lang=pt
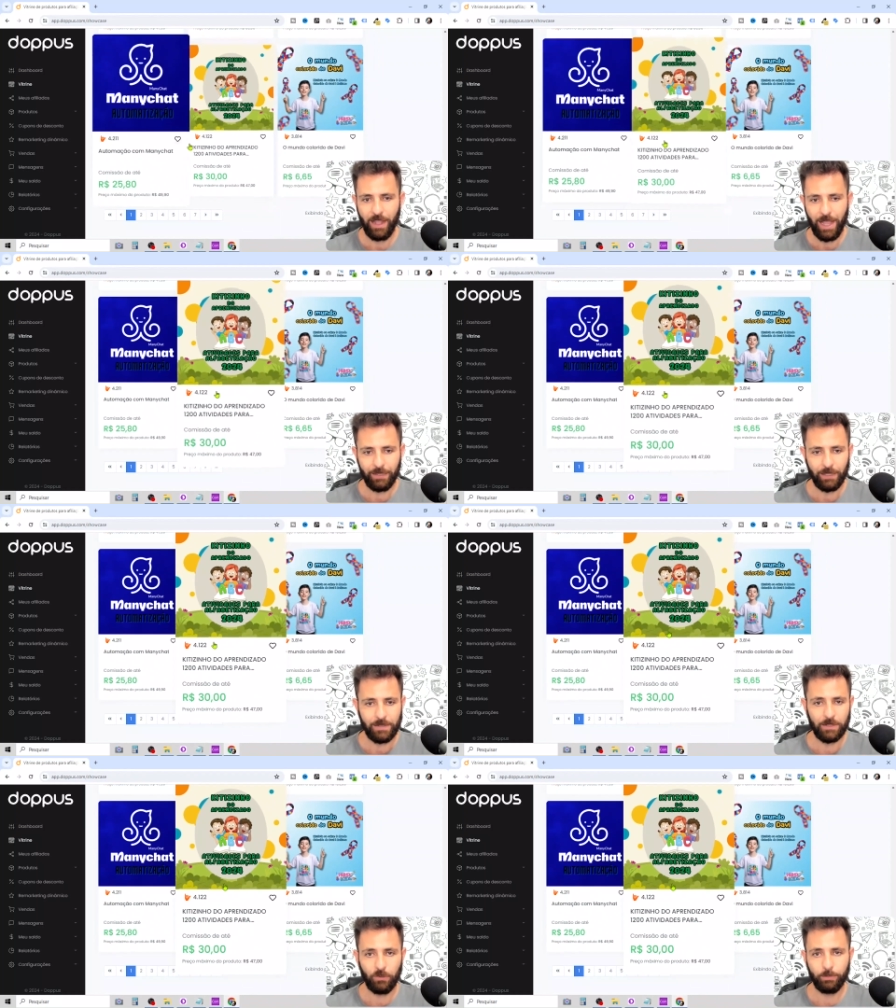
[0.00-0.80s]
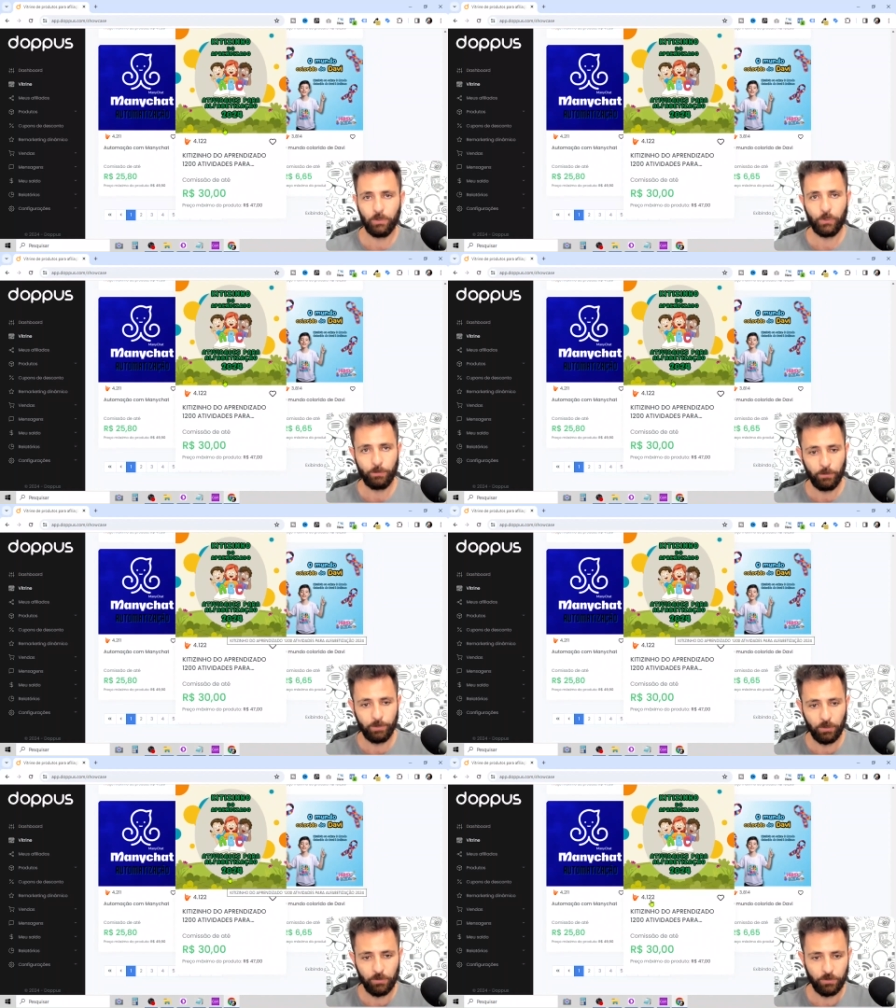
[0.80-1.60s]
analisando produto por
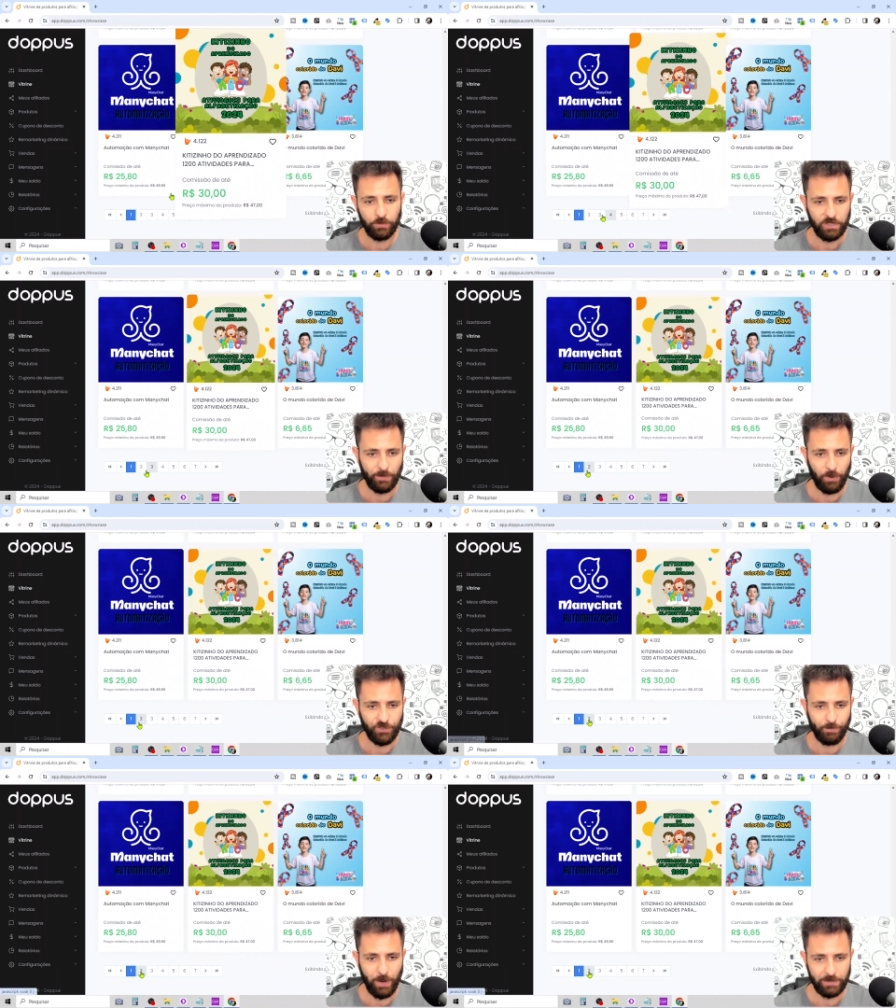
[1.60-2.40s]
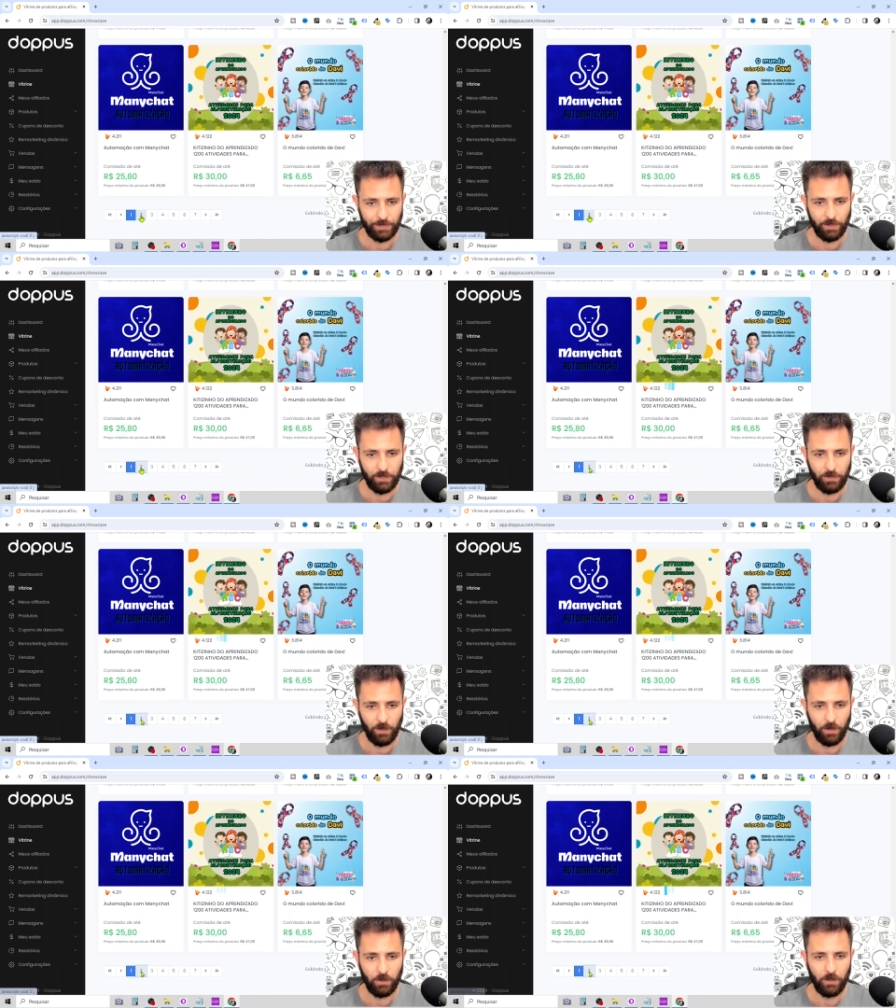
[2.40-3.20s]
produto. Você pode ir passando aqui,
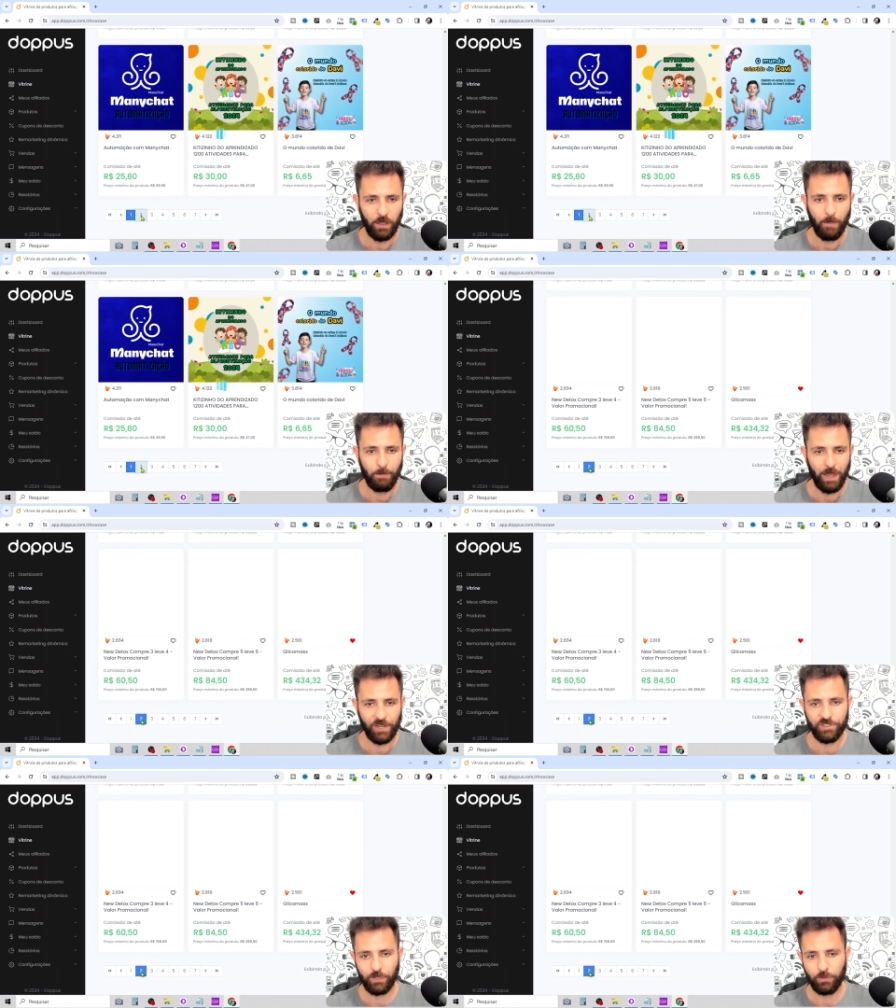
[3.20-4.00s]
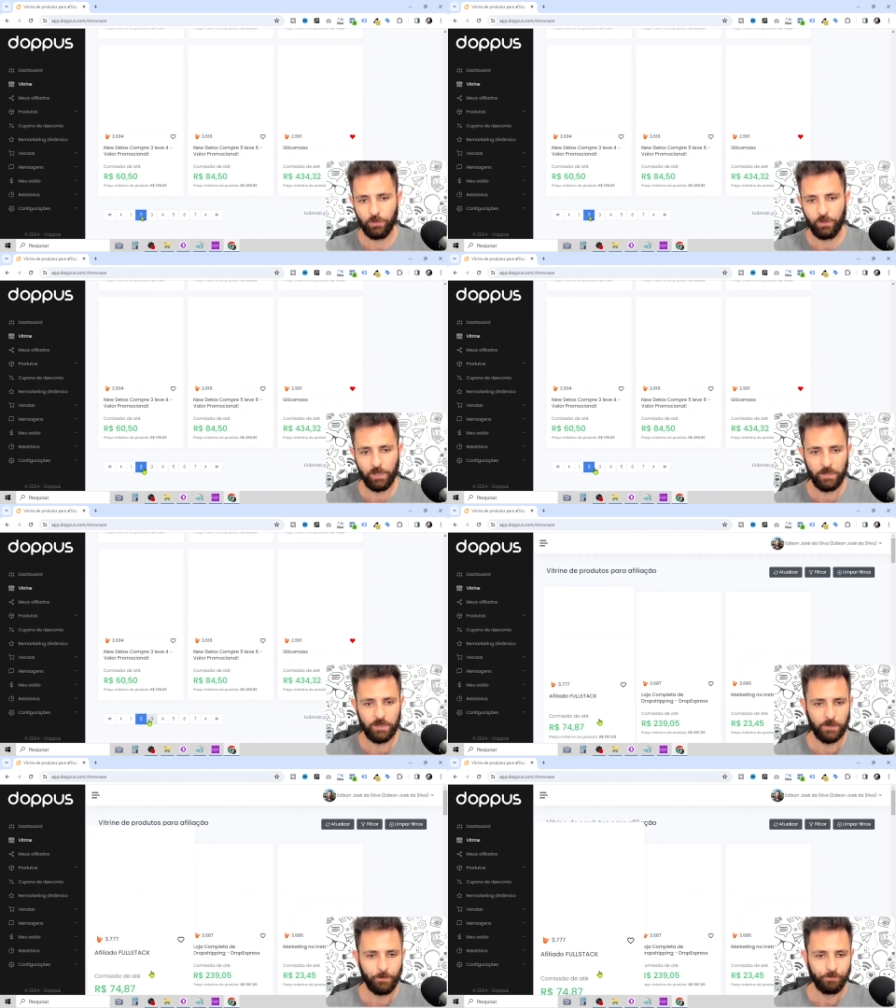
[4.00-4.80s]
ó, página 2,